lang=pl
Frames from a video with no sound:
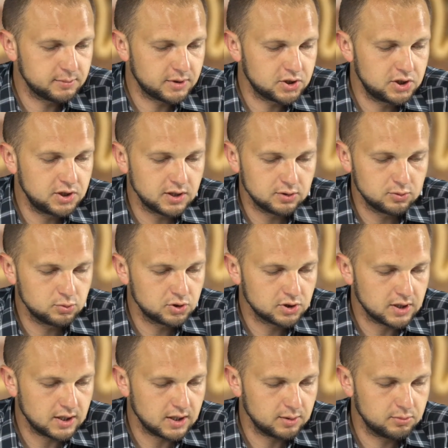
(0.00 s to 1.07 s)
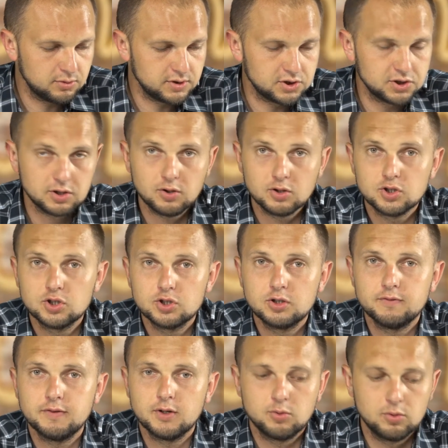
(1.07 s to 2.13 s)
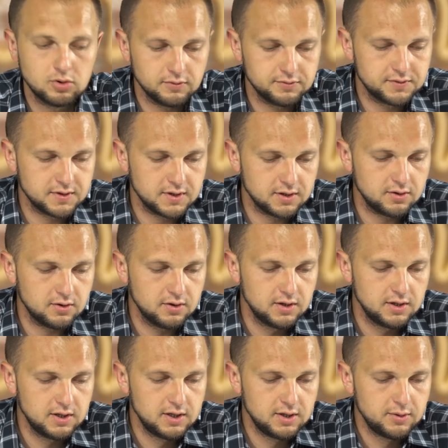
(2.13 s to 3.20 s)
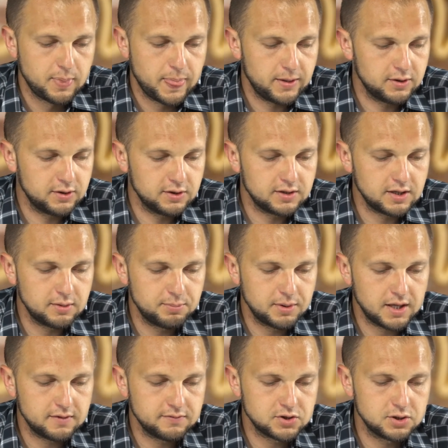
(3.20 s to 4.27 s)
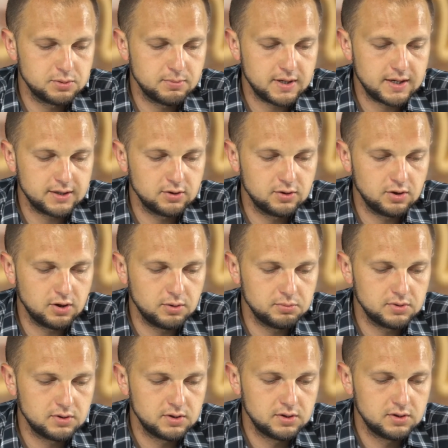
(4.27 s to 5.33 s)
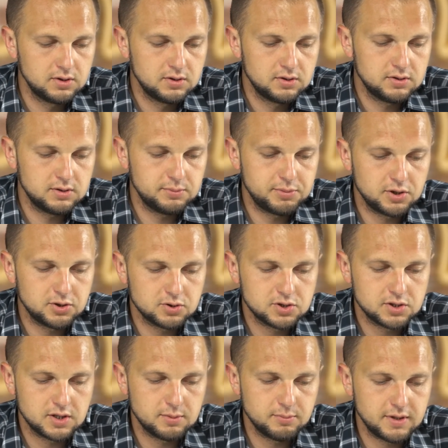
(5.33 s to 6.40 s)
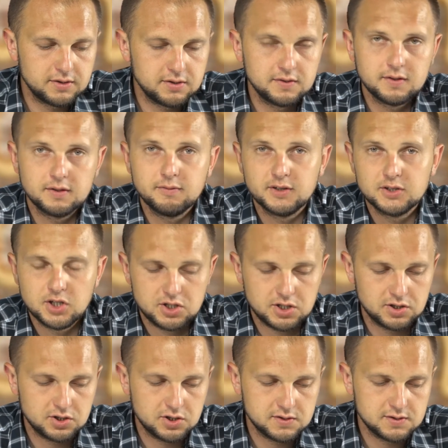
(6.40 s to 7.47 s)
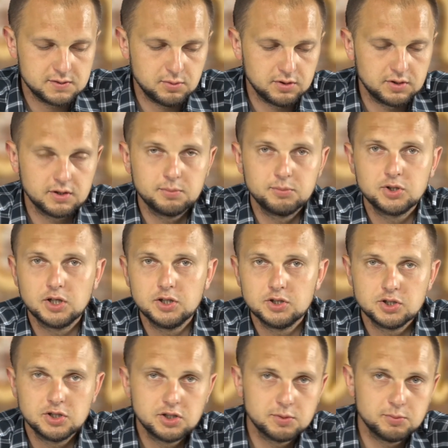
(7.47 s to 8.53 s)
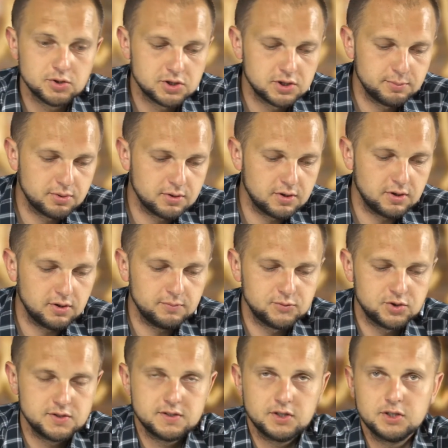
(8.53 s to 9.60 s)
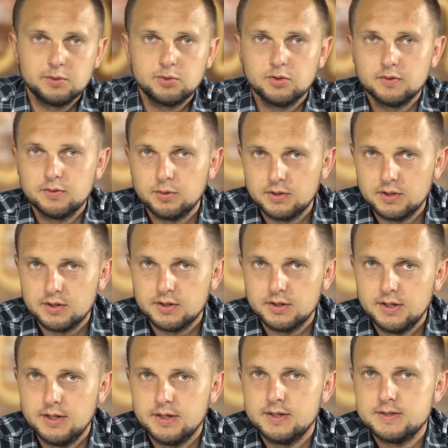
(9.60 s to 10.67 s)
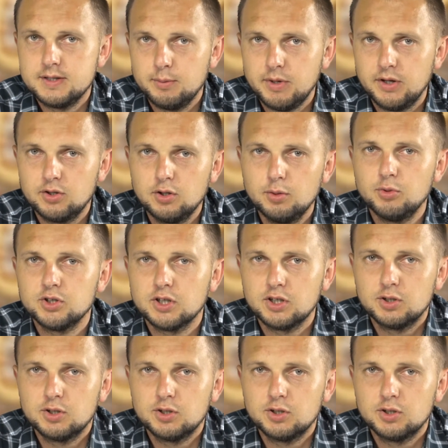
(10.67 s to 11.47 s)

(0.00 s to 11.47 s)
e, Marcina Duszka albo naszego Krzysztofa Głuchowskiego. E, ten pierwszy ma dom 54 metry za 20 tysięcy złotych. Przeliczyliśmy szybko 370 zł za metr. No może